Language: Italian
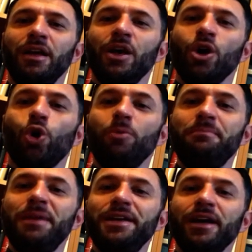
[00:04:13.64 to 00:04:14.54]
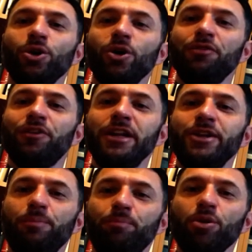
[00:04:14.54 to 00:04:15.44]
come mediatore fra gli
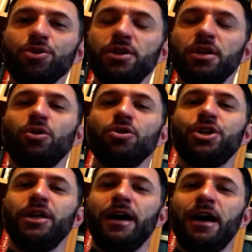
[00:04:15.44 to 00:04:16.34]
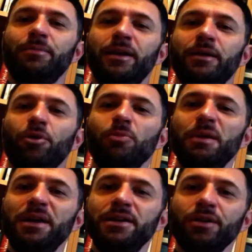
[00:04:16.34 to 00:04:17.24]
opposti inconciliabili, come
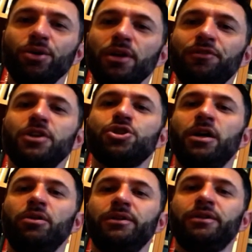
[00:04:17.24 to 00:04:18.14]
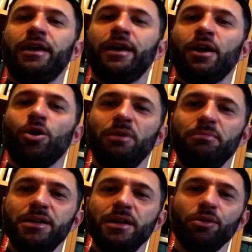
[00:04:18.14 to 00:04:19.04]
mediatore fra cielo e terra, come
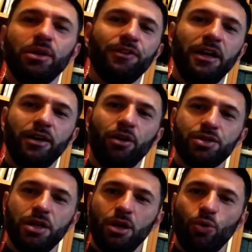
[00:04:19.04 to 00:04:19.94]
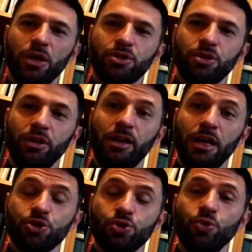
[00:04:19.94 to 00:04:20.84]
mediatore fra le cose di, qua, di
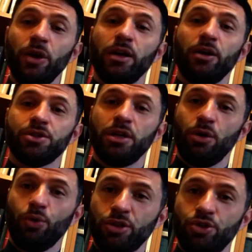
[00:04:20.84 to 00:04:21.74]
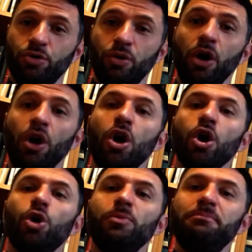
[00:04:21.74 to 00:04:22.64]
lassù e le cose di qua giù,
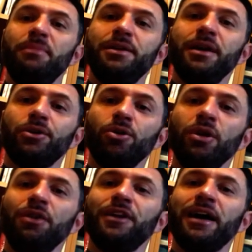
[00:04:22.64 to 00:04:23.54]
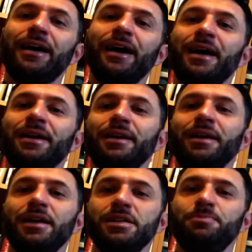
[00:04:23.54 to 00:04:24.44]
come mediatore fra carne
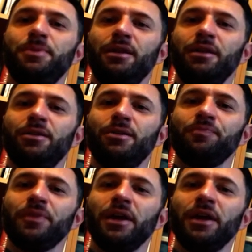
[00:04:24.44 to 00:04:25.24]
e spirito.